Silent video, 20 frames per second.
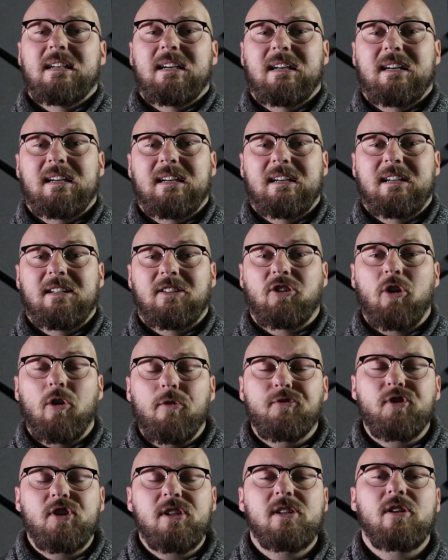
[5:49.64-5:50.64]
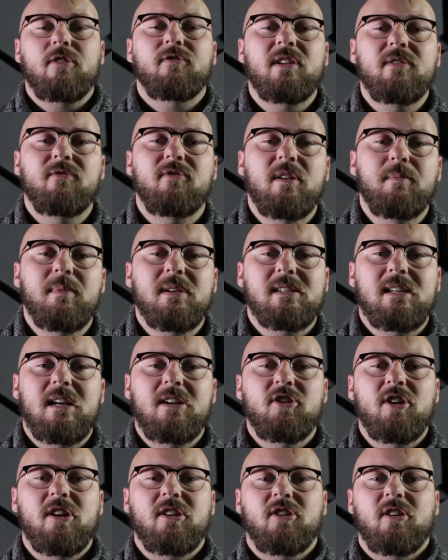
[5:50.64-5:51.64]
E, to wszystko w tym filmie
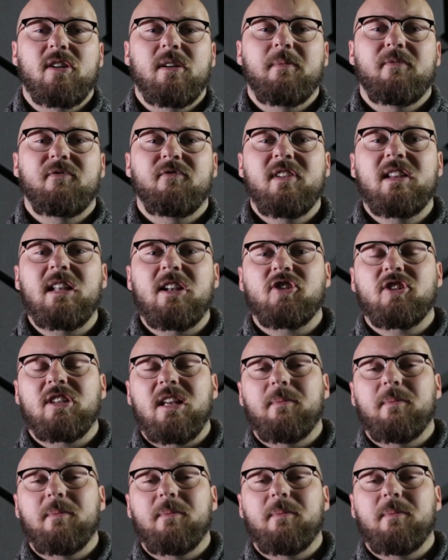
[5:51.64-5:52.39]
znajdziecie. Widać